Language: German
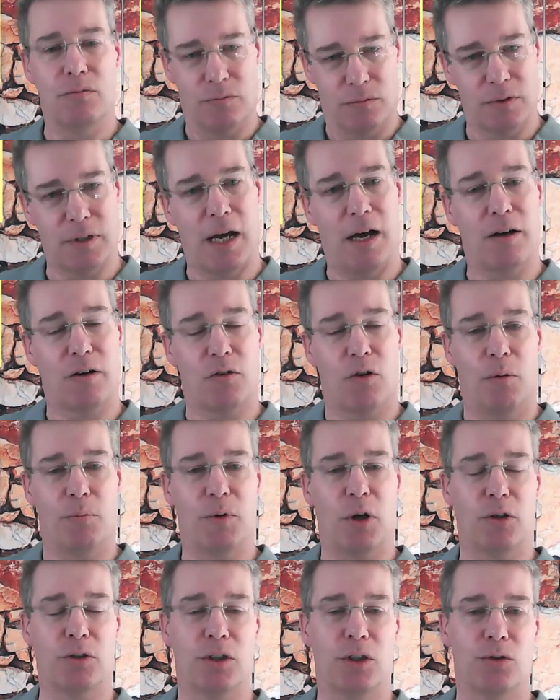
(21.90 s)
da kommt
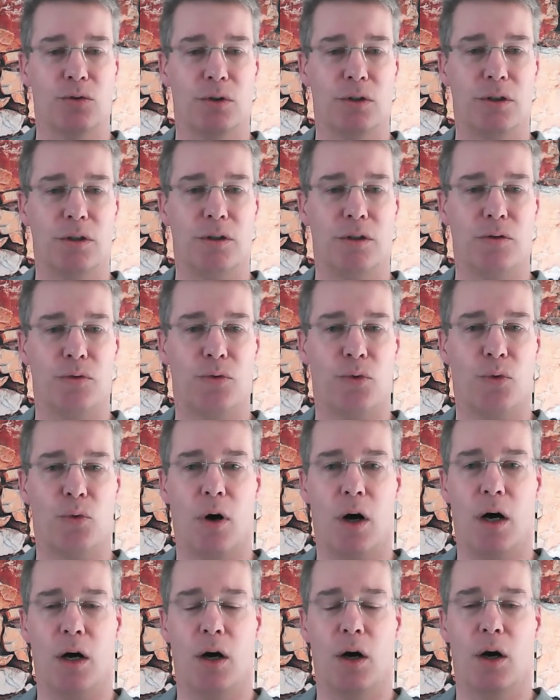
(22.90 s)
auch die 0
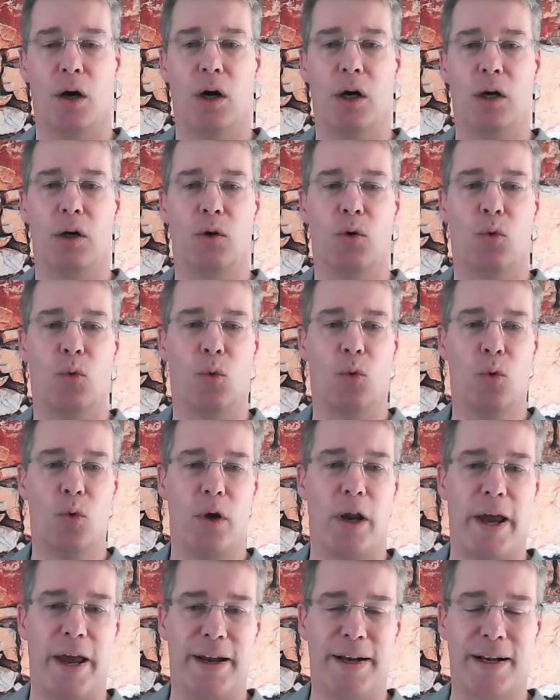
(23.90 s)
vor,
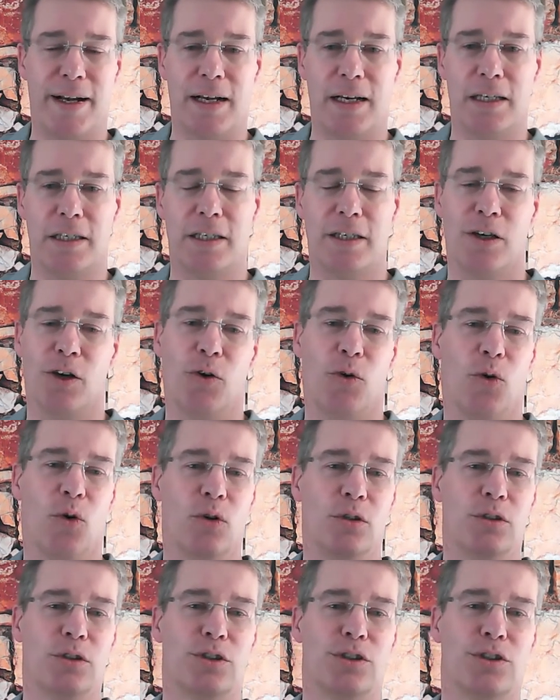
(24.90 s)
unendlich
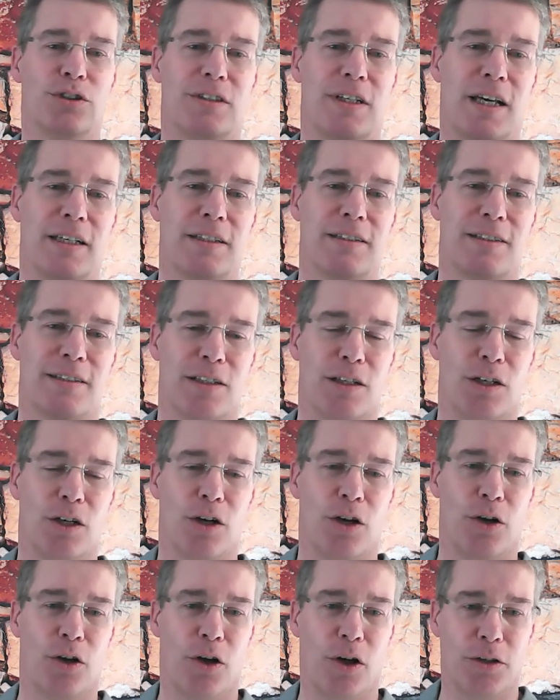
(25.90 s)
und das
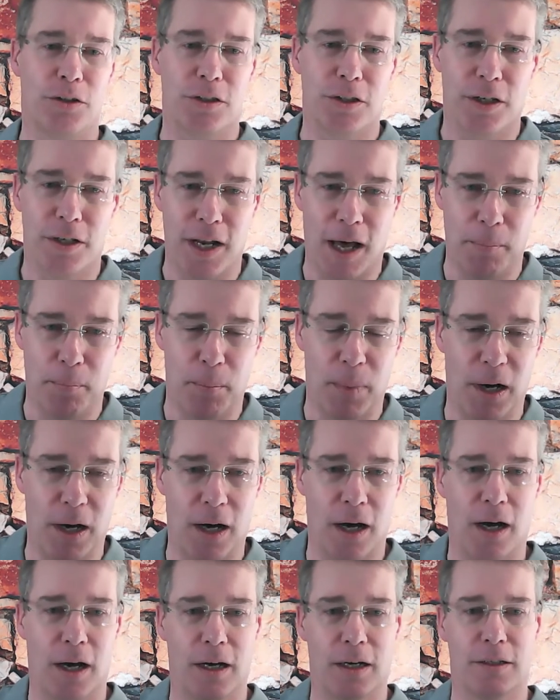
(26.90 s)
Not a
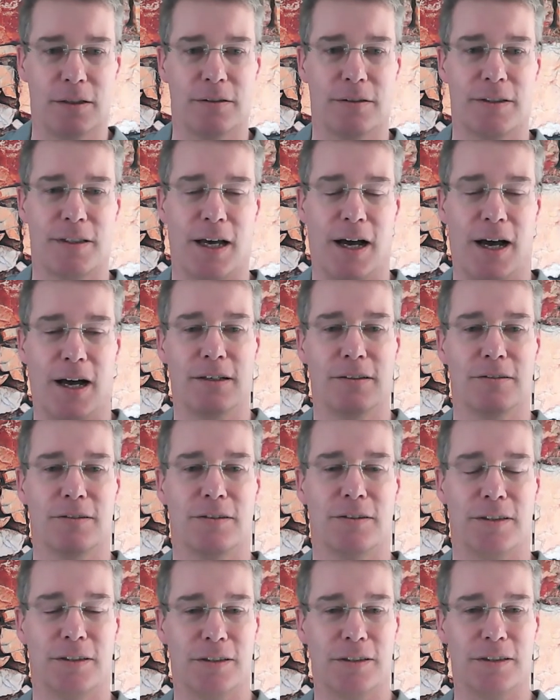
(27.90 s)
Number. Ja, es
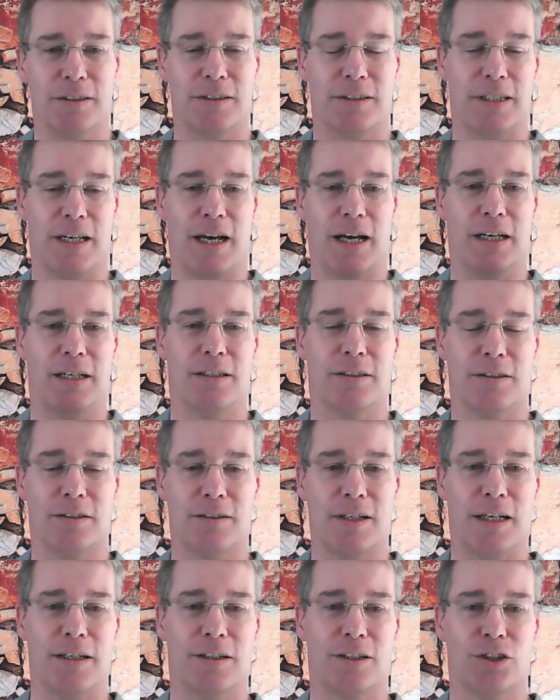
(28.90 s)
sind sehr
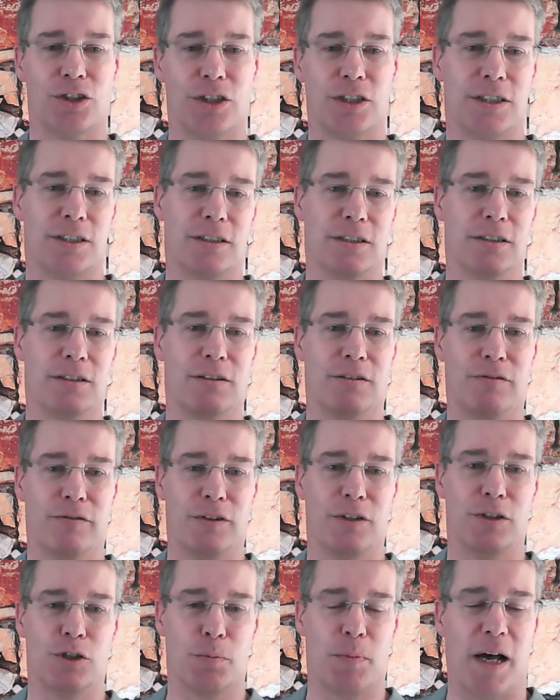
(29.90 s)
interessante Geschichten.
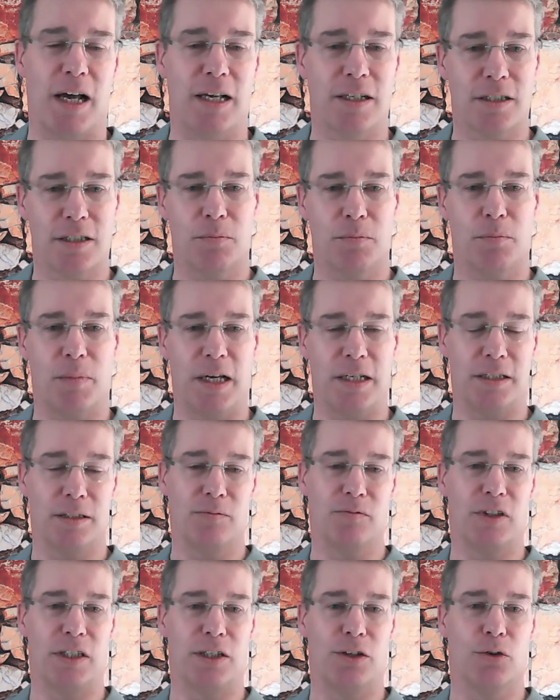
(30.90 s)
Viel Spaß bei
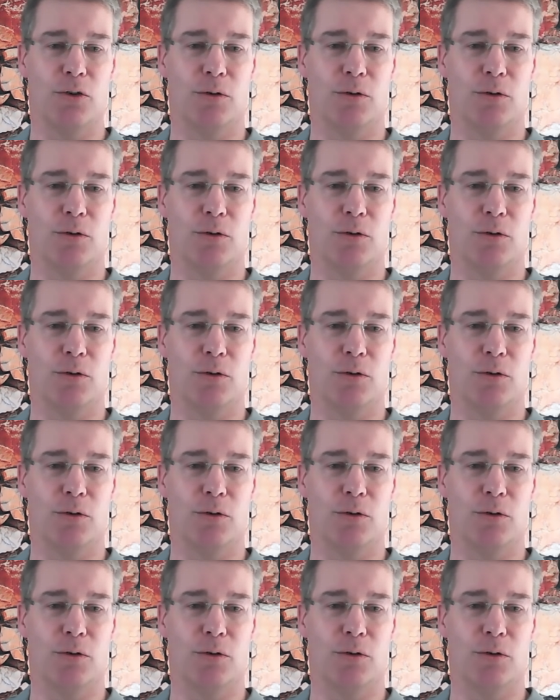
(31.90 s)
diesem Video.